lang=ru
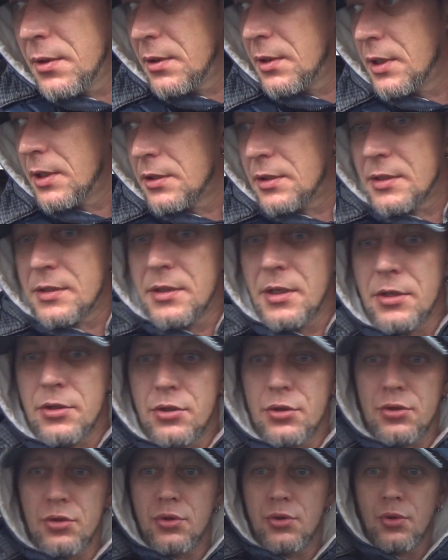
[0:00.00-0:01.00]
Это
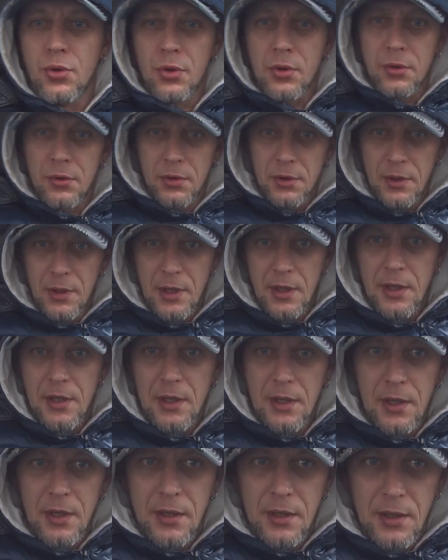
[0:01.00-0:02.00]
значит, что
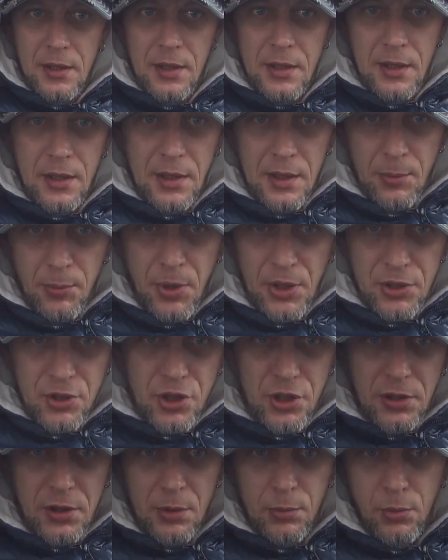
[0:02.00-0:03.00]

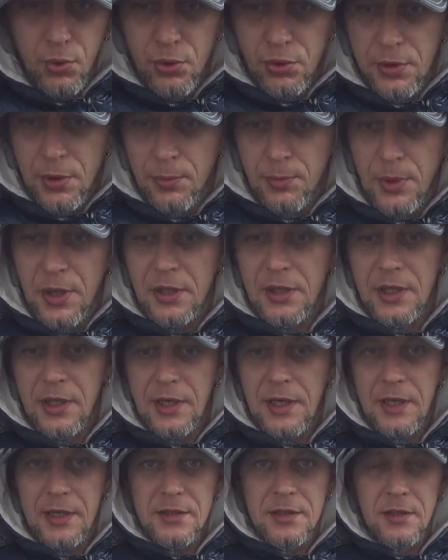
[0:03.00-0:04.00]
панчита будет опять
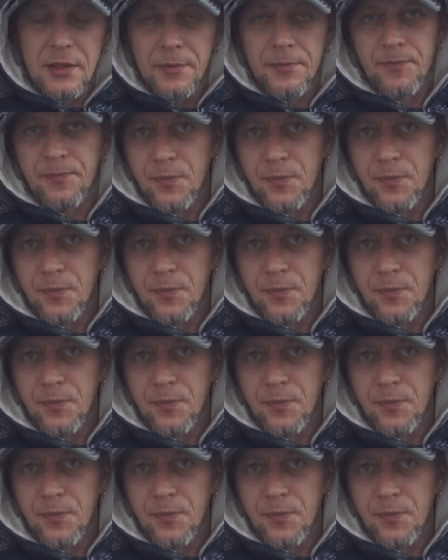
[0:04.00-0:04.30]
грязный.